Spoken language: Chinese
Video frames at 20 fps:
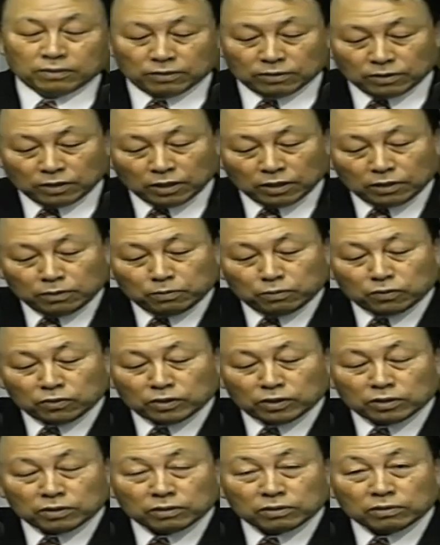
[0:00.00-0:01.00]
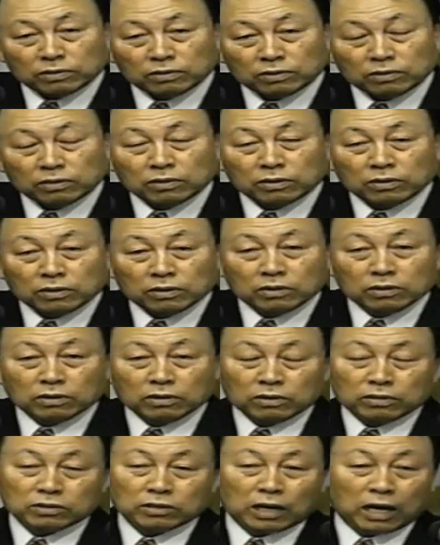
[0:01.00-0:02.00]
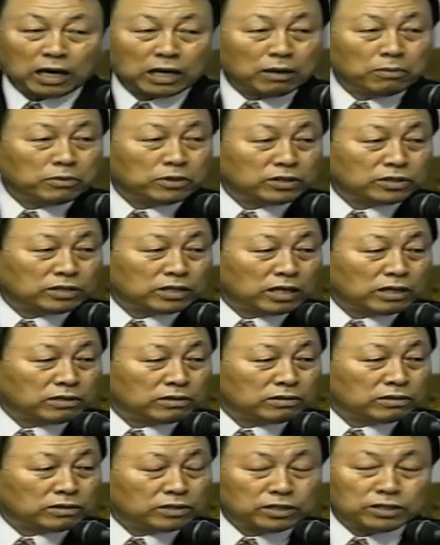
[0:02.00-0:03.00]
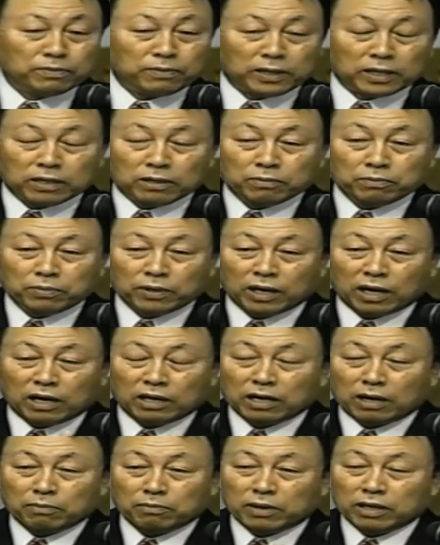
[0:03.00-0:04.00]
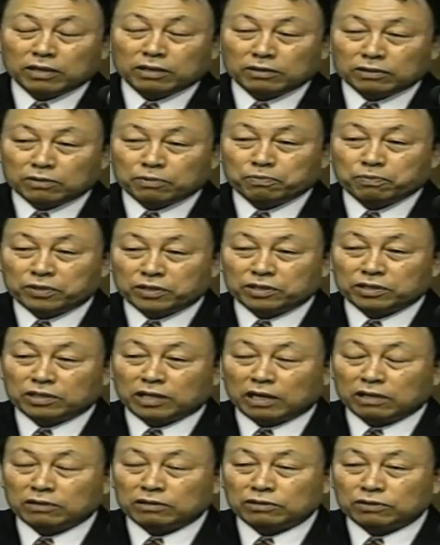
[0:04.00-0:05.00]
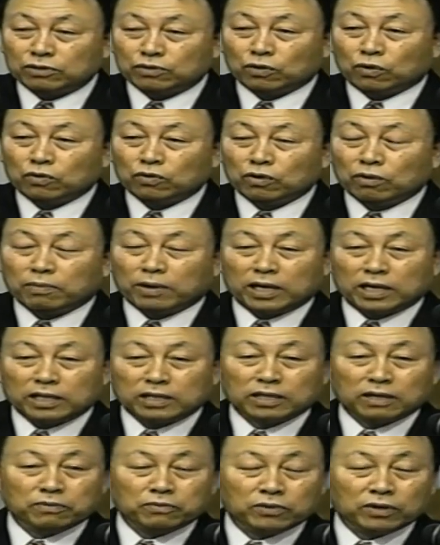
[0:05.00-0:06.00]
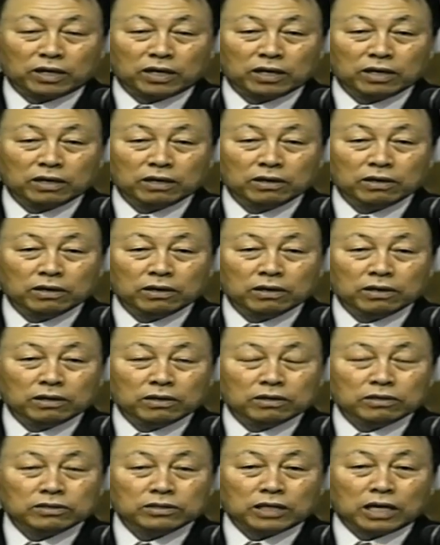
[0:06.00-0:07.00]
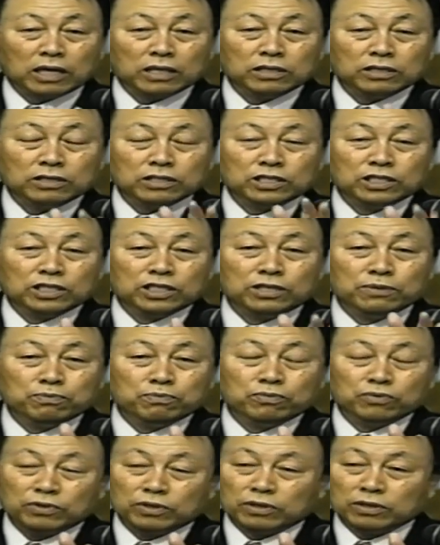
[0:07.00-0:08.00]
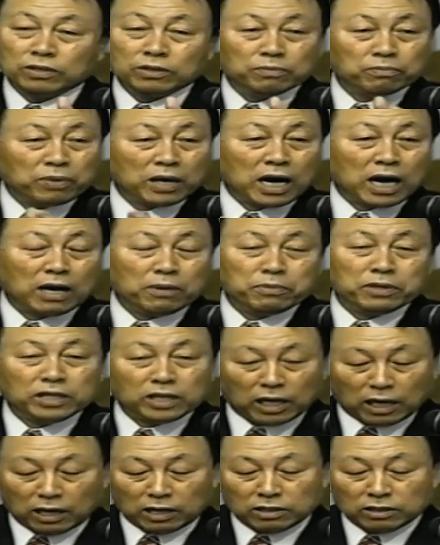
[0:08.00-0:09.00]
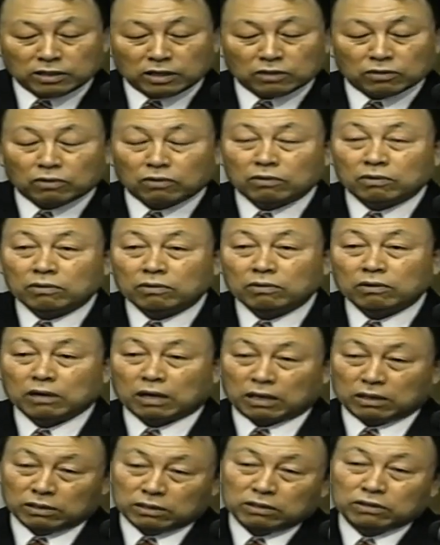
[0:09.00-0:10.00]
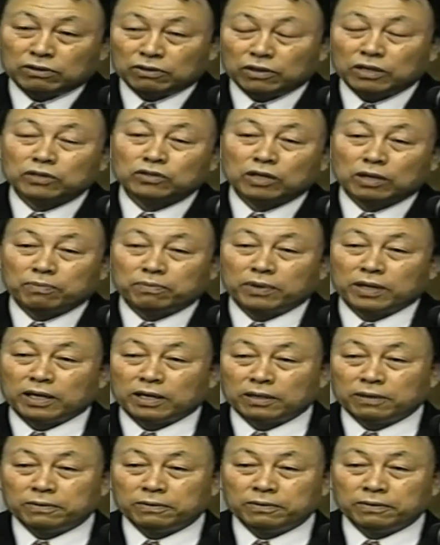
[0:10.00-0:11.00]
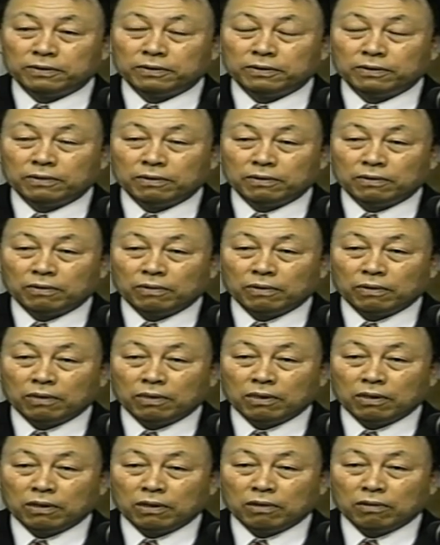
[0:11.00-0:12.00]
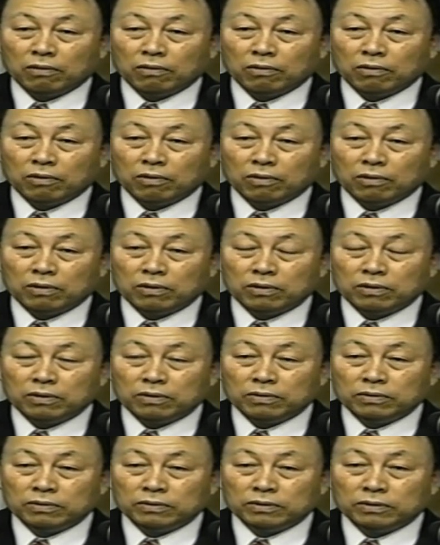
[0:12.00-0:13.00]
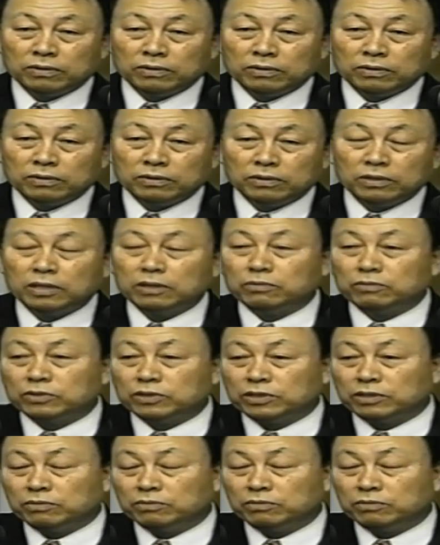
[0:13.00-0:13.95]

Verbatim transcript: 小心就会爱惜肉体，爱自己的身体。而这位百夫长呢，为了自己家里的一个区区一个仆人，宁可自己的身份被革职了，也来到了耶稣面前。